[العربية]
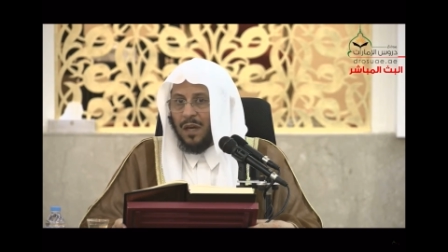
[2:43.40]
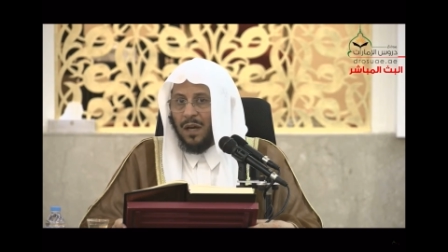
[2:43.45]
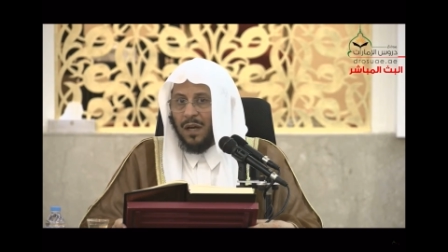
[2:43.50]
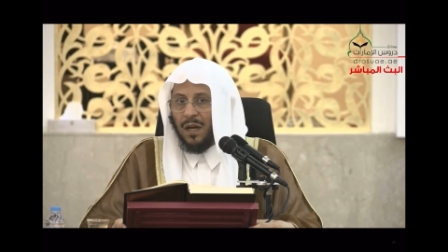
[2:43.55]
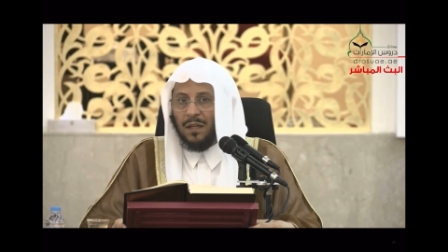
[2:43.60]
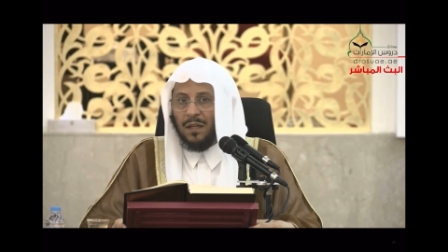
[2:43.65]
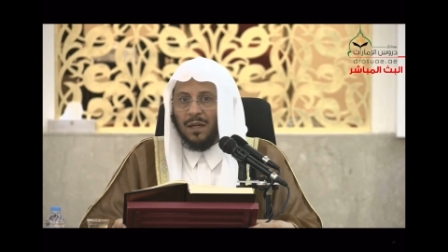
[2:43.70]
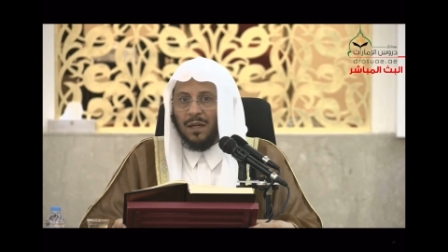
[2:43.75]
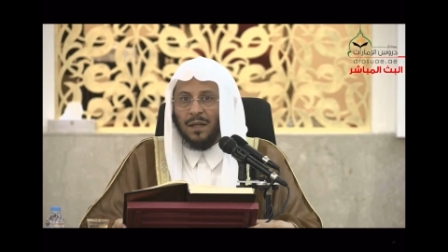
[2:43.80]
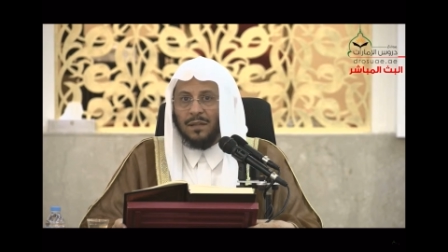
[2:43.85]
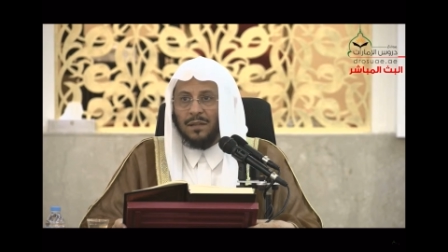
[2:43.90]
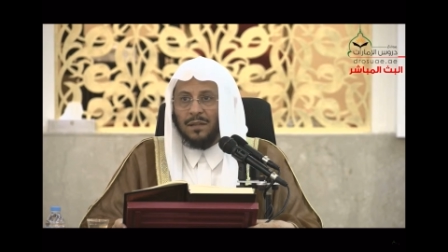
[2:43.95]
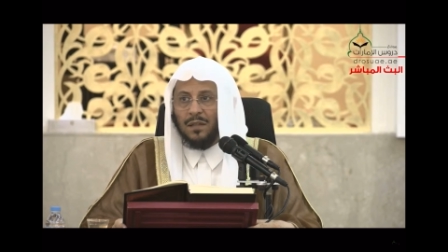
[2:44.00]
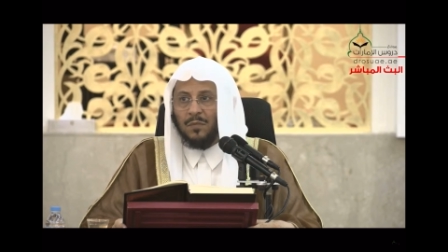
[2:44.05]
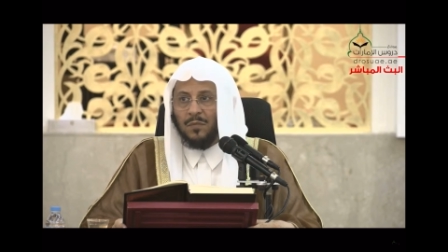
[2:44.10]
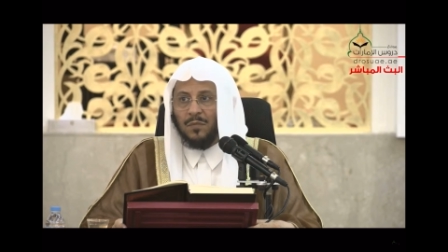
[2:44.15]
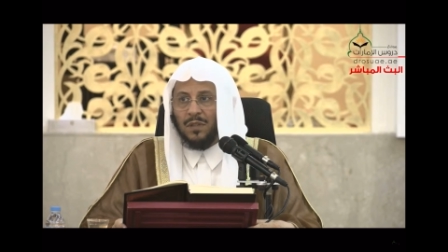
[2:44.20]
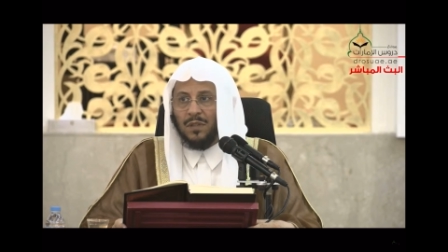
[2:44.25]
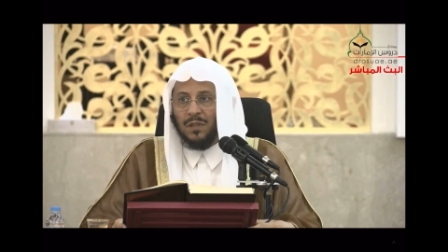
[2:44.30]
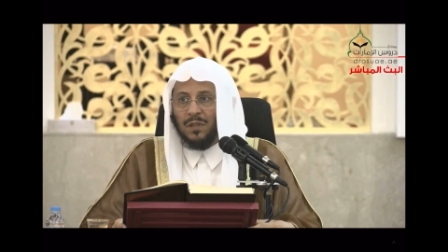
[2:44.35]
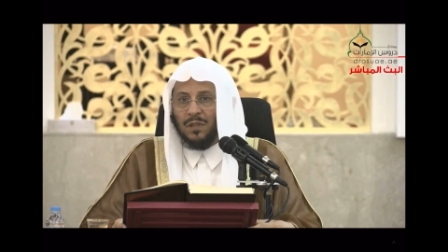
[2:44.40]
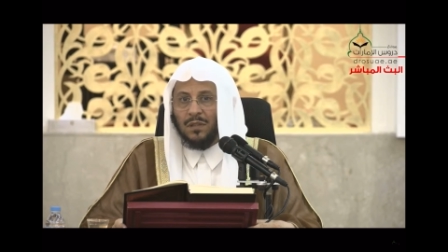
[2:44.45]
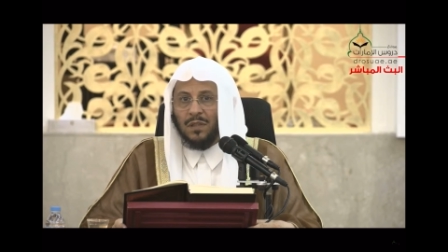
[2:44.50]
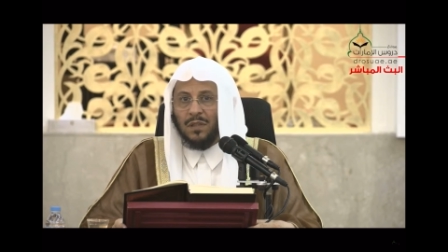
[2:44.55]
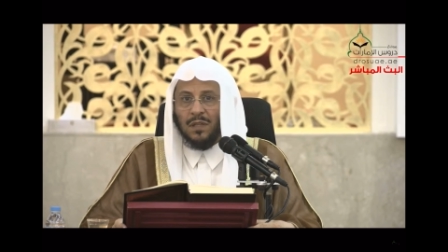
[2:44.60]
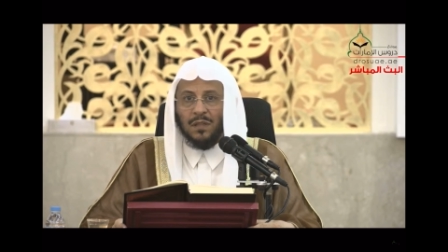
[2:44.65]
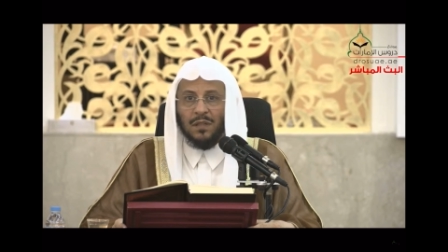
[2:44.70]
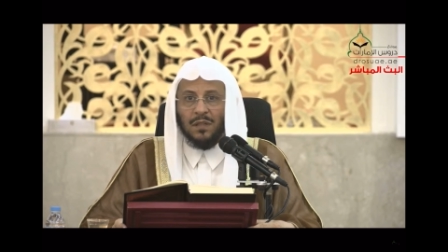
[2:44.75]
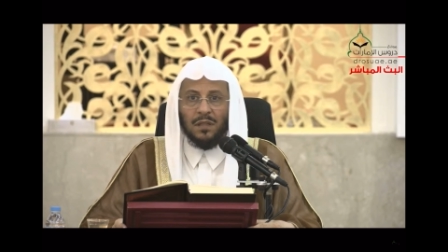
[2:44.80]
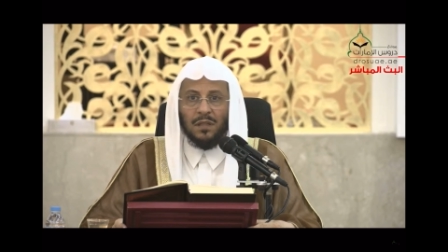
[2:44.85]
على عدم
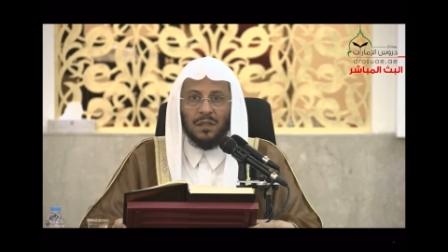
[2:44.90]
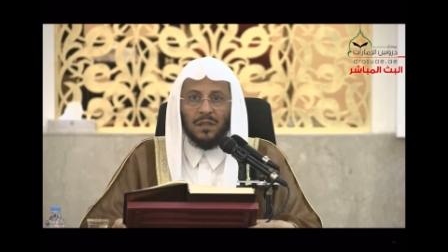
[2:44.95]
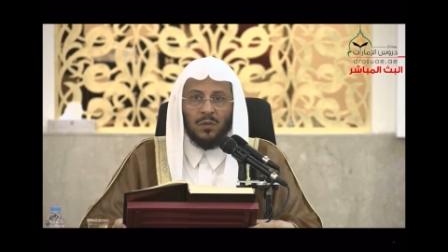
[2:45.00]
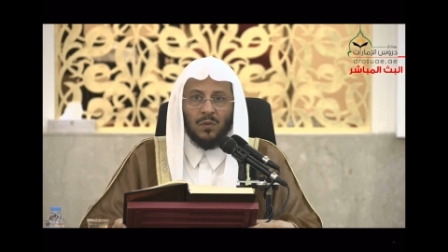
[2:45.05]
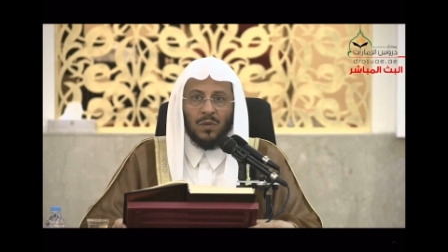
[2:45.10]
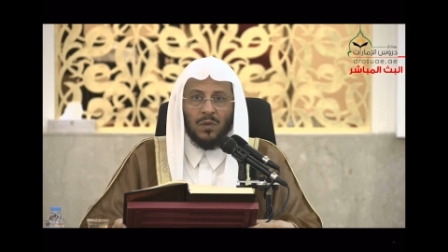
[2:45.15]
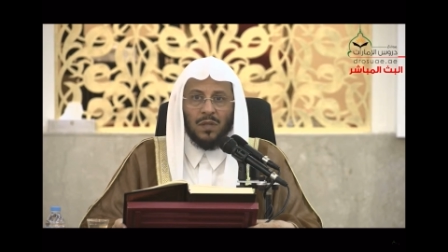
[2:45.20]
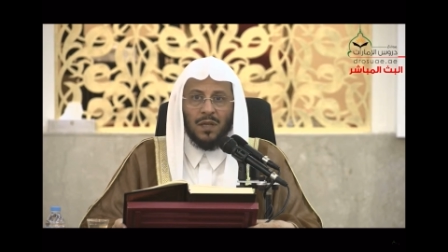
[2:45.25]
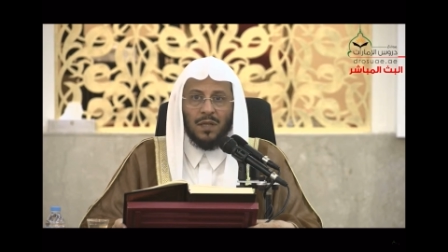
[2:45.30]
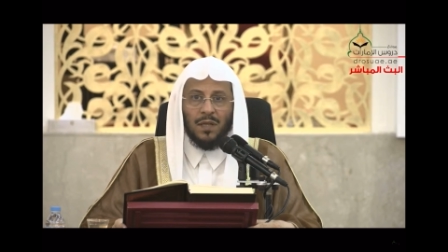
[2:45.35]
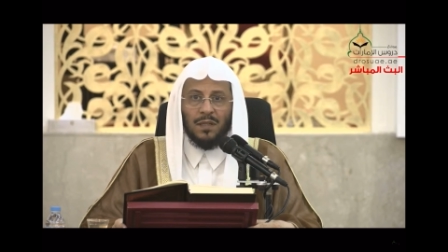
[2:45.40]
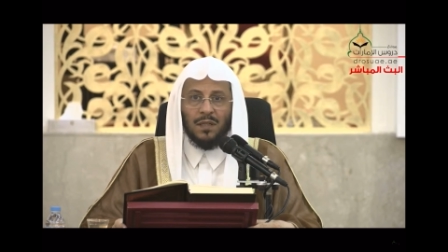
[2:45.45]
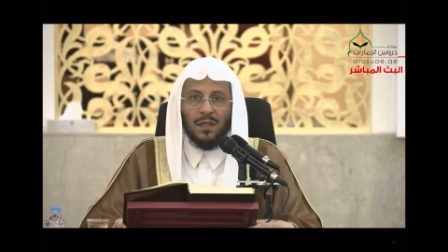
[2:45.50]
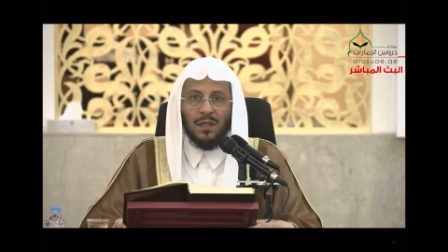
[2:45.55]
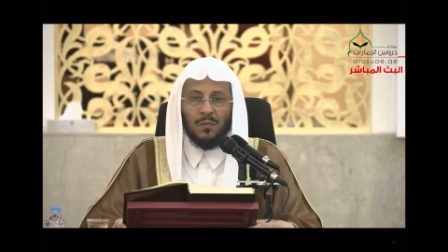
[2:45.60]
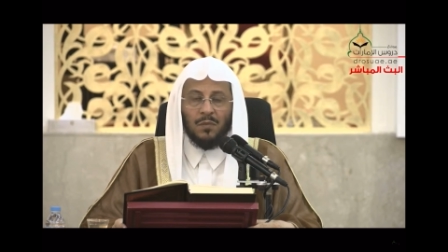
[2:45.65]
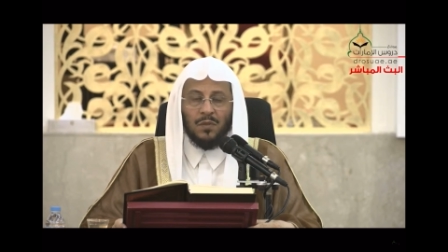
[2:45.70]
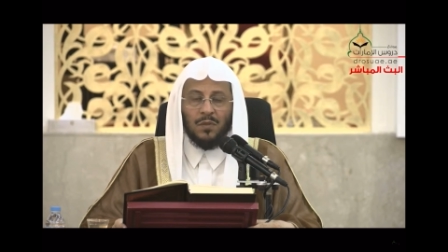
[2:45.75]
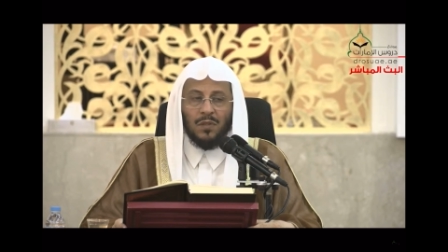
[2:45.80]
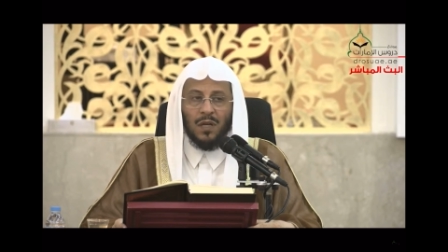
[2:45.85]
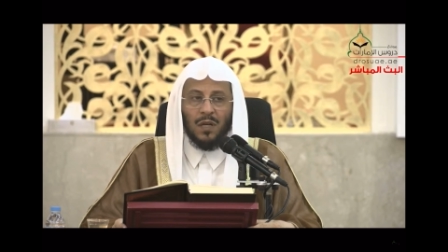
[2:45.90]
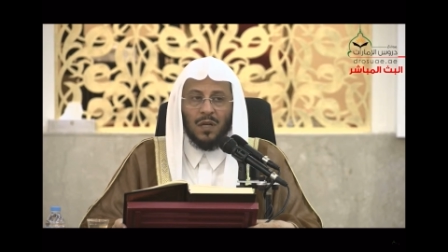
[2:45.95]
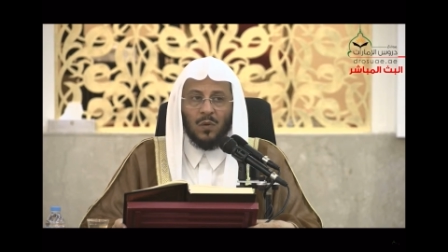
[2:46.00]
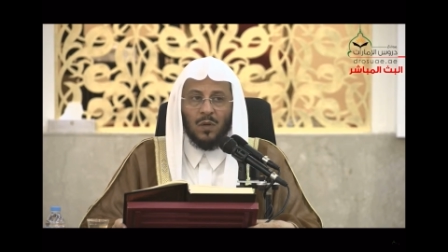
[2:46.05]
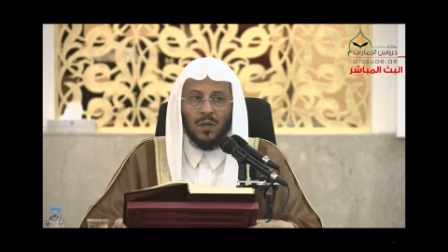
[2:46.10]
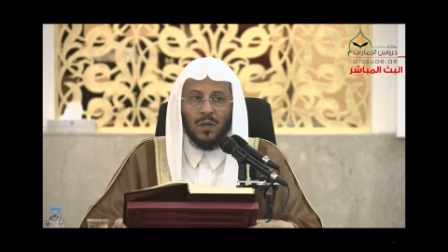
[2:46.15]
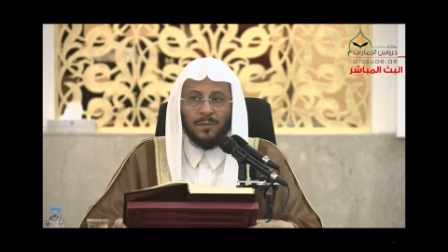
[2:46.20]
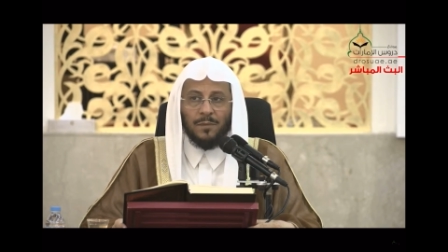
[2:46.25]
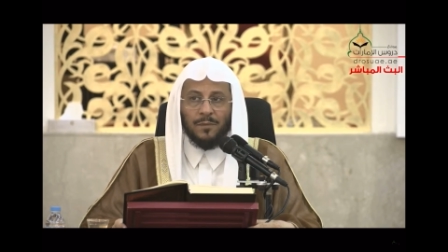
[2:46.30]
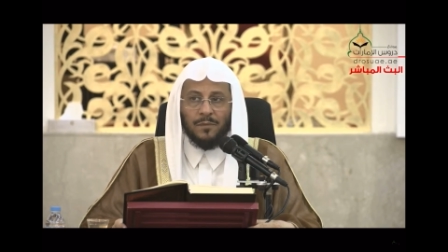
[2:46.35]
تركه وذلك
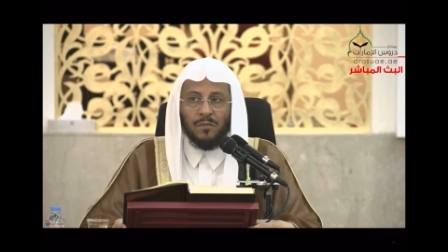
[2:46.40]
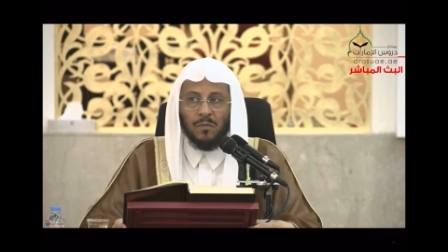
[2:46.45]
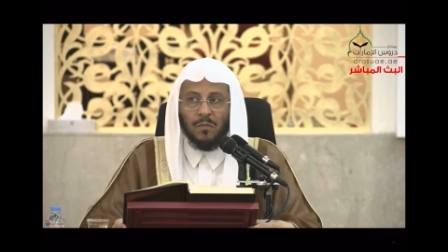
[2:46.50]
بدعوى